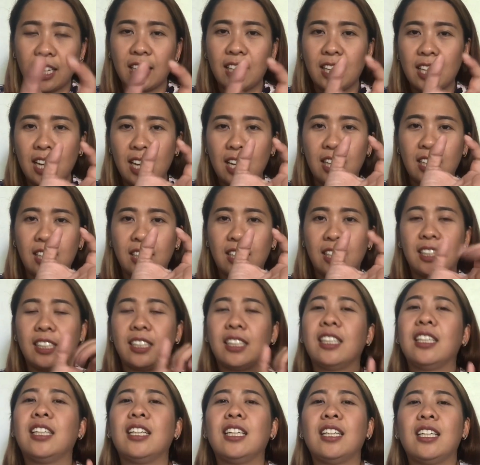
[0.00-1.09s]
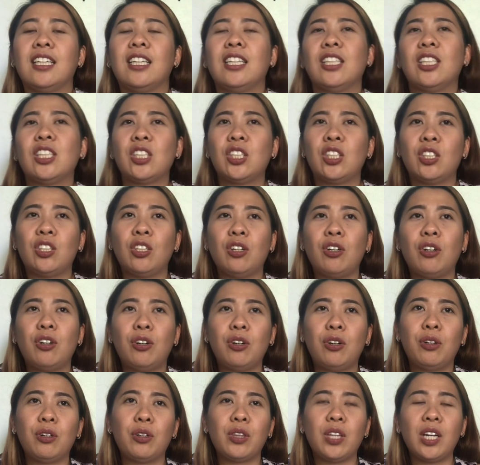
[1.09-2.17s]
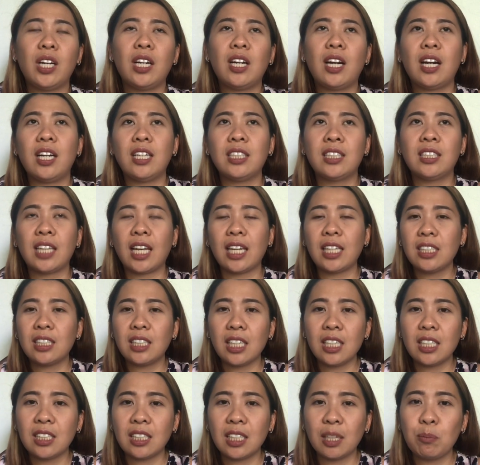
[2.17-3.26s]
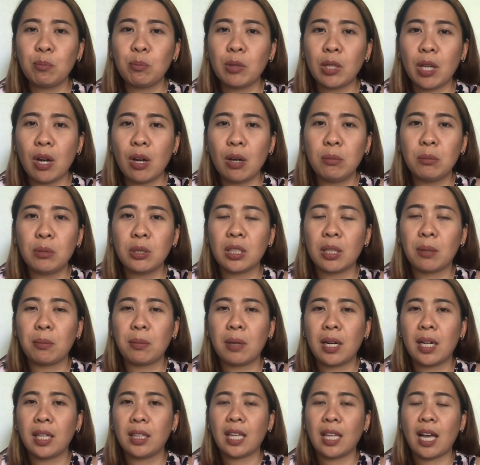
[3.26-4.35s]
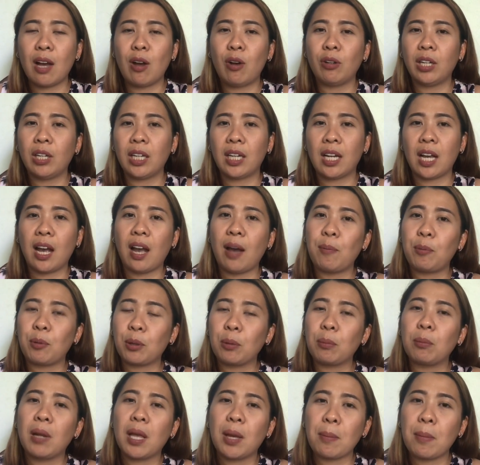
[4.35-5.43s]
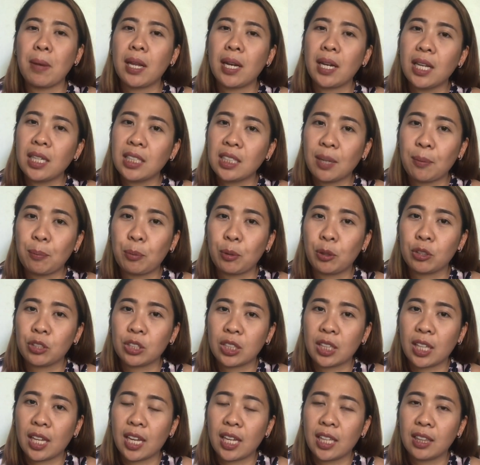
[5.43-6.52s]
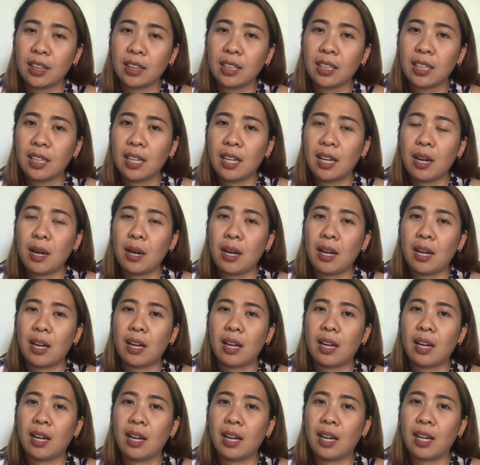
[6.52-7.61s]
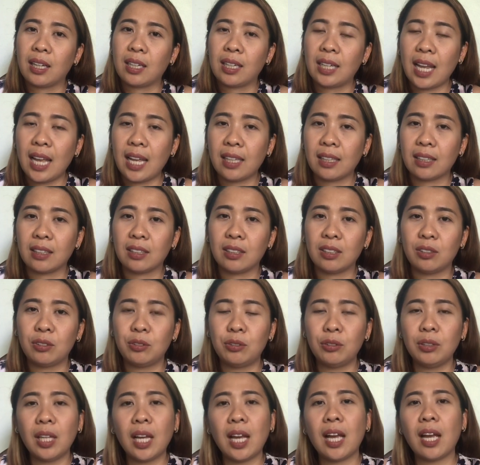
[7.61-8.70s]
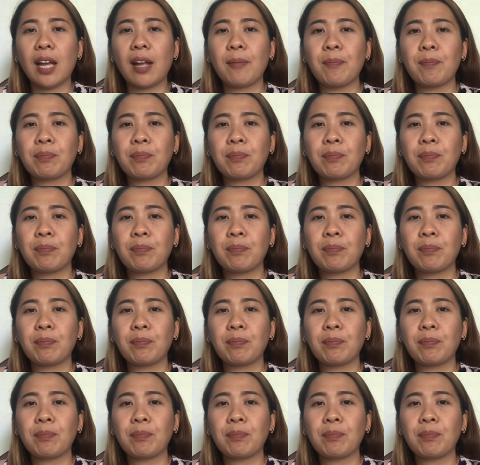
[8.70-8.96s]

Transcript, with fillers: Yeah. So, there are signs and symptoms sa mga taong nagkakaproblema na sa prostate uh, gland. Una,